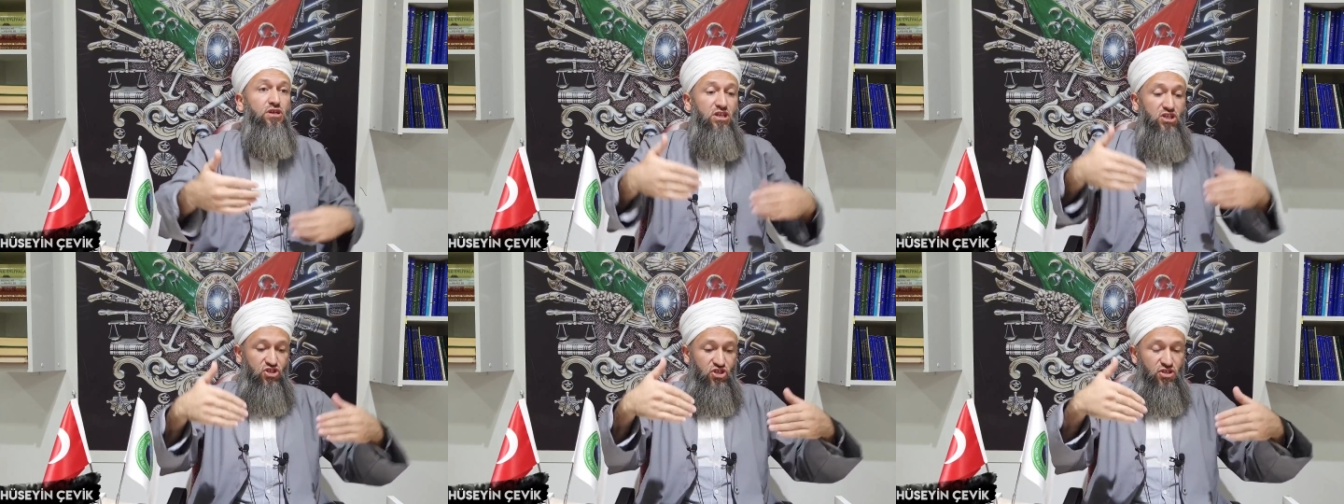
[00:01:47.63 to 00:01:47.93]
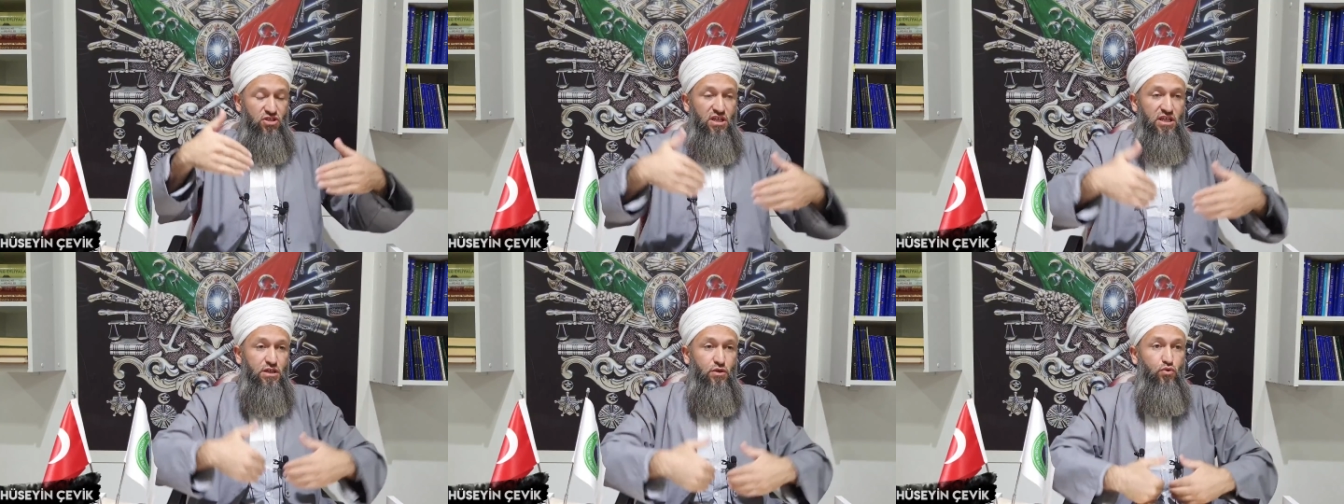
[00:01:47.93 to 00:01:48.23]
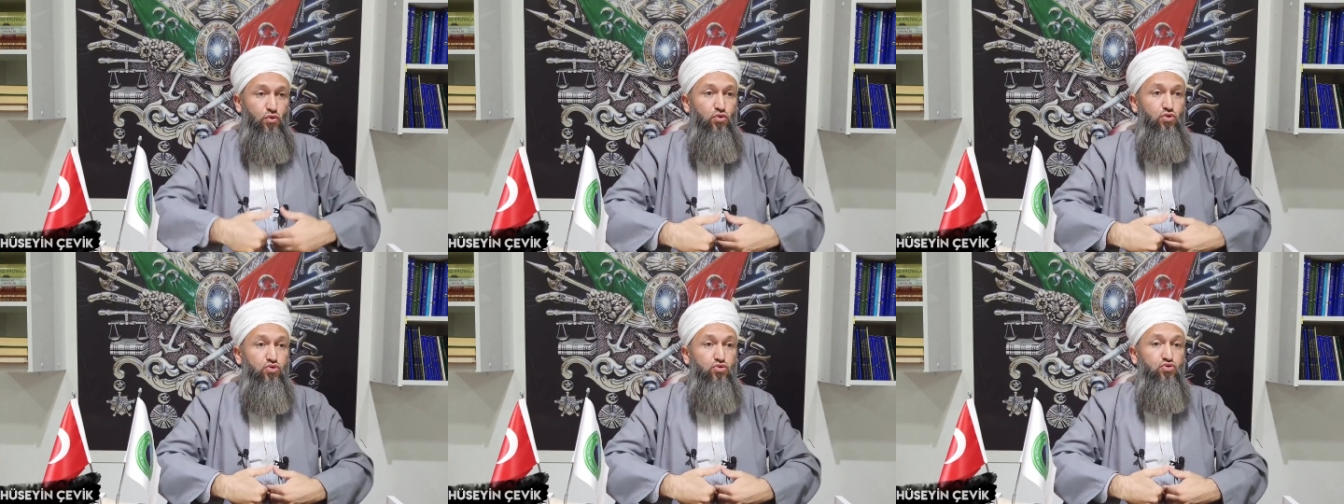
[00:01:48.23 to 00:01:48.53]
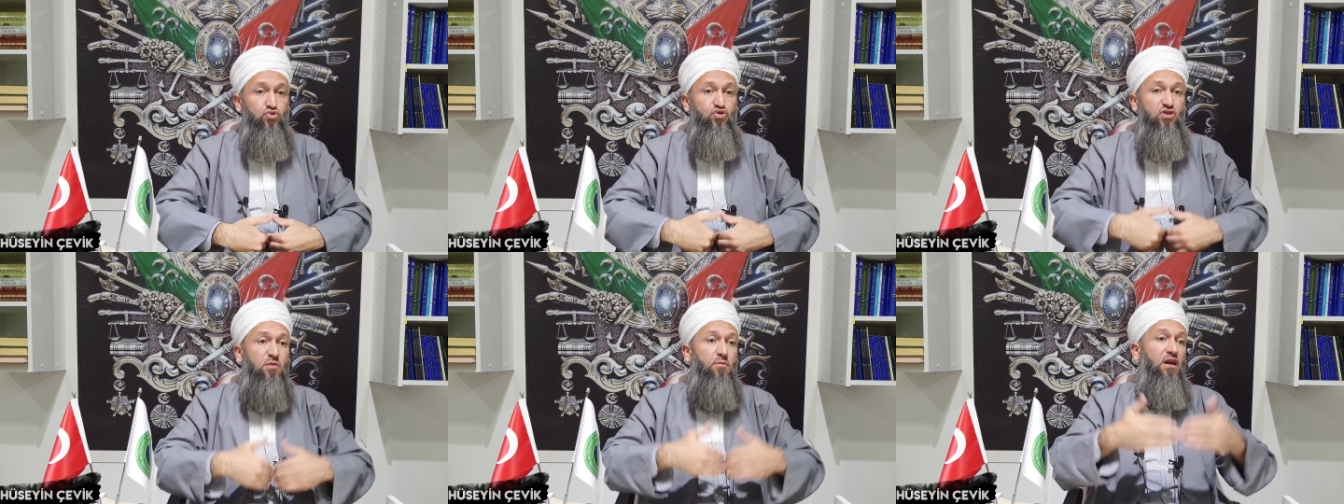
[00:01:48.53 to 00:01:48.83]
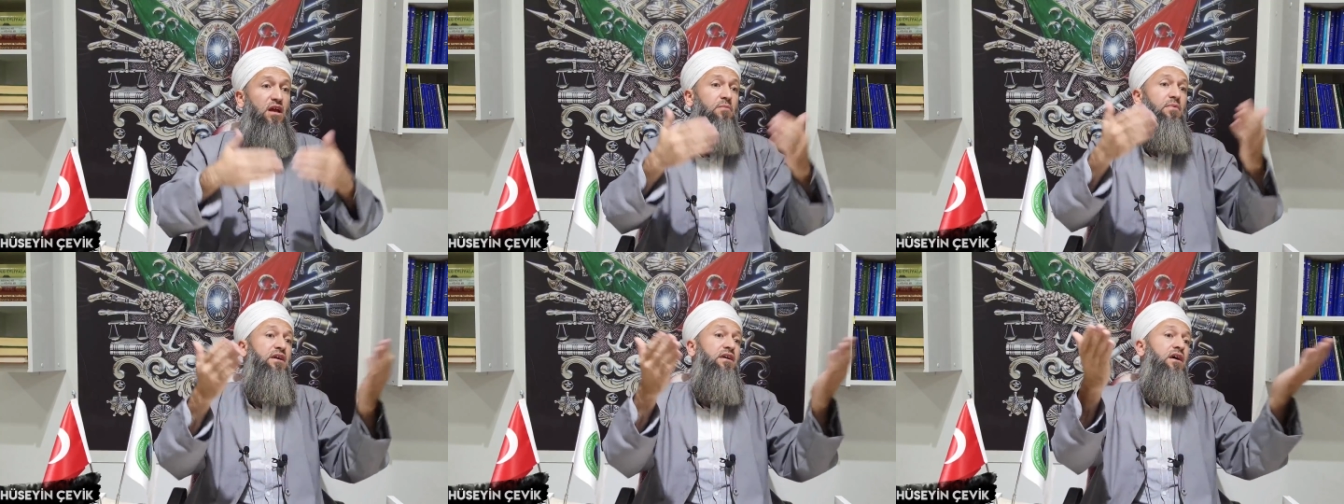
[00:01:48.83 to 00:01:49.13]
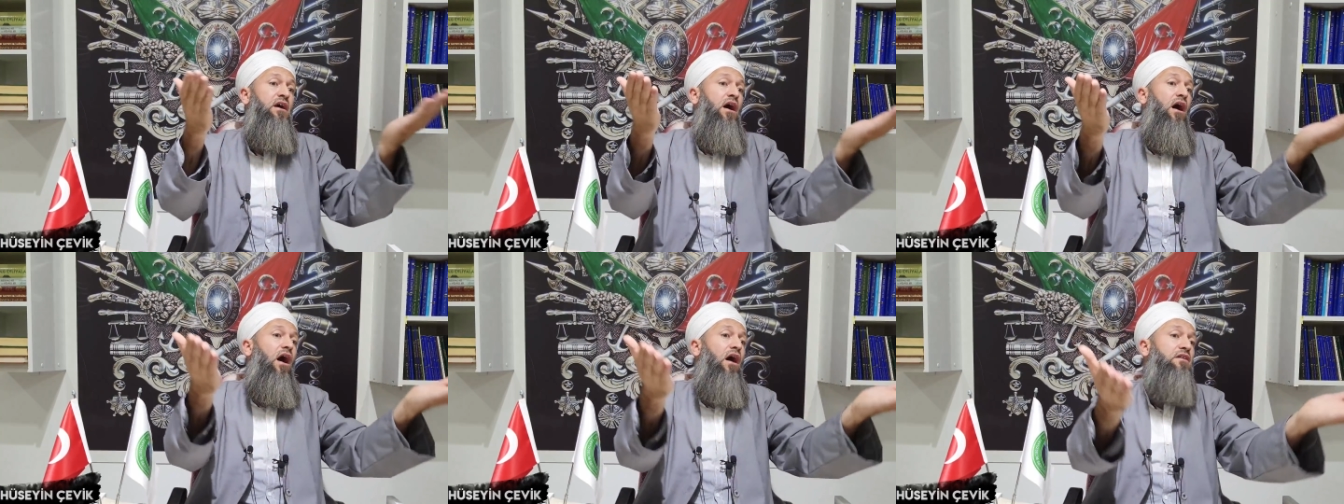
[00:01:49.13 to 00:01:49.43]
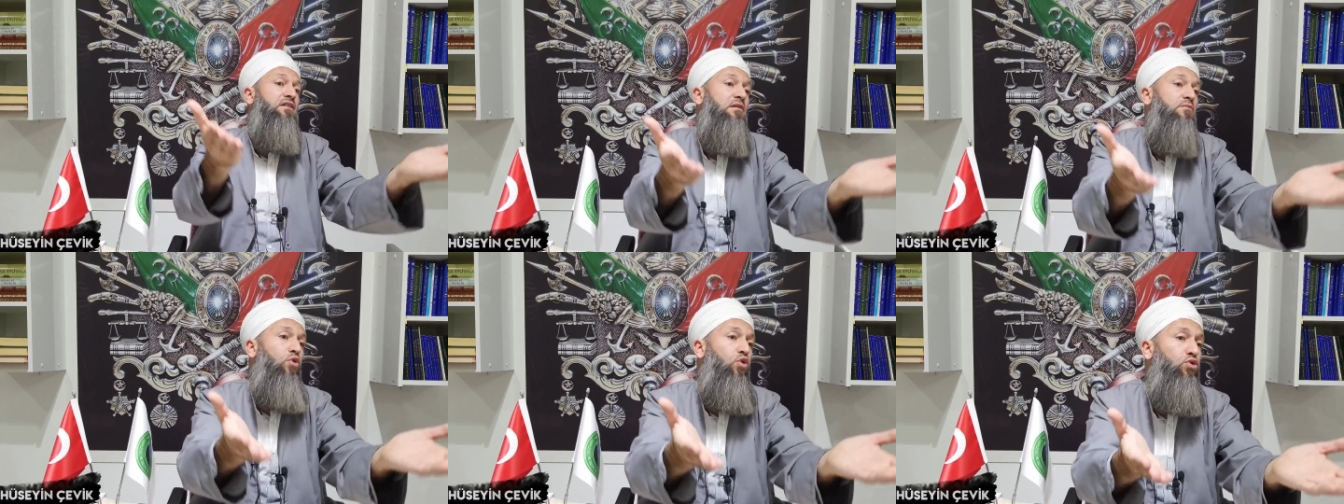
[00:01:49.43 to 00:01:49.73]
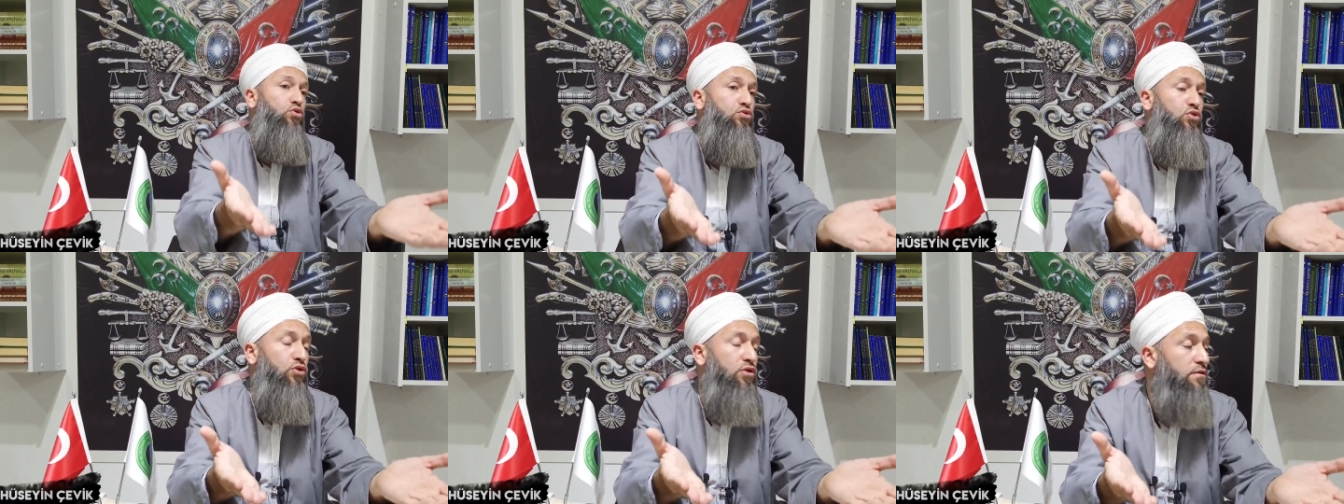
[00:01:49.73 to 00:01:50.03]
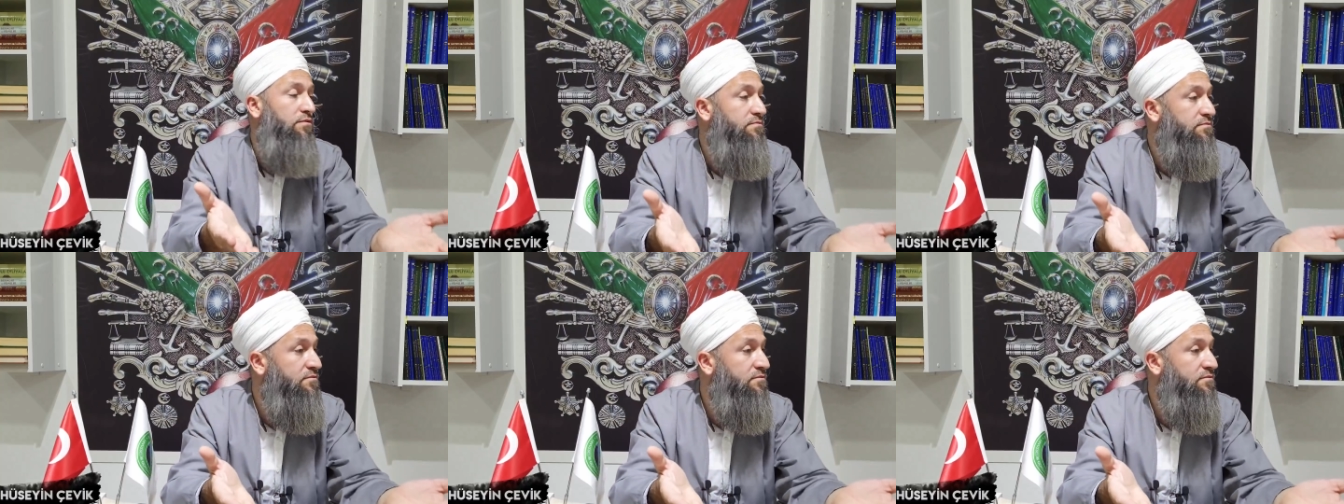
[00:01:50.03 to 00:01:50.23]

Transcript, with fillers: İçindeki uyuşturucuyla beraber adam öldü.